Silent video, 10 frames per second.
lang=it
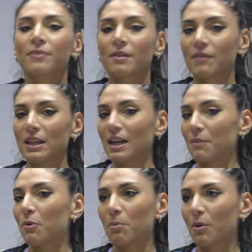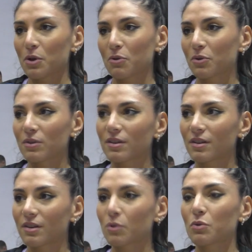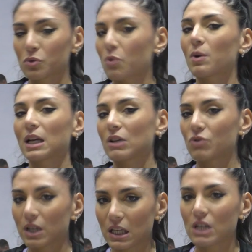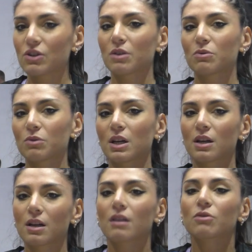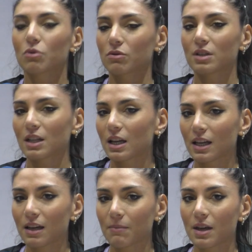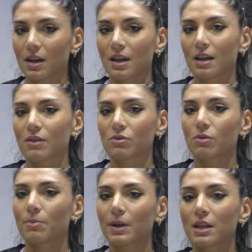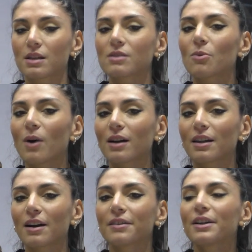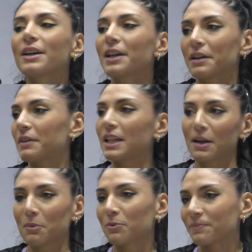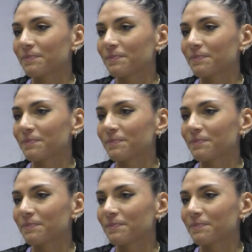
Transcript: vedremo, poi io non conosco qualche giocatrice, alcune sono state anche mie ex compagne di squadra, vedremo.